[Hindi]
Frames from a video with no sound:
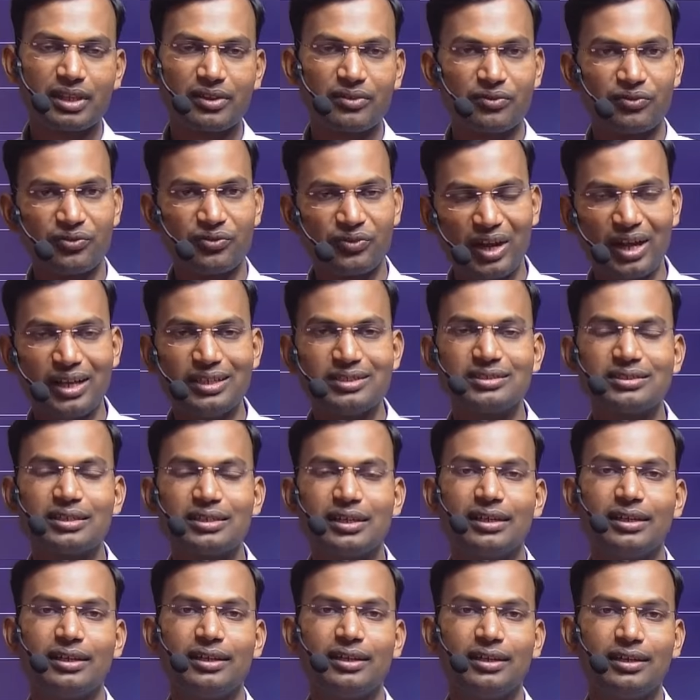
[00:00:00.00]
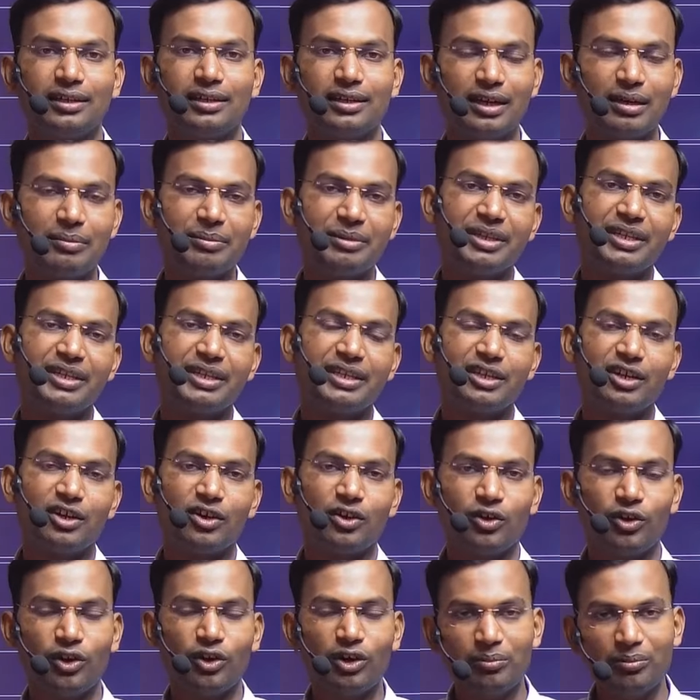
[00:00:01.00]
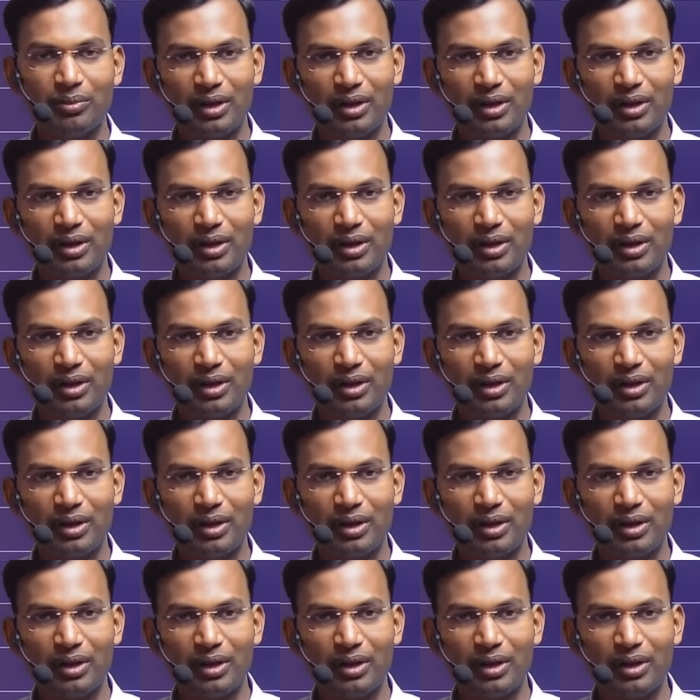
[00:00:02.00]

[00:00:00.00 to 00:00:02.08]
फ्रांस आया अमेरिका और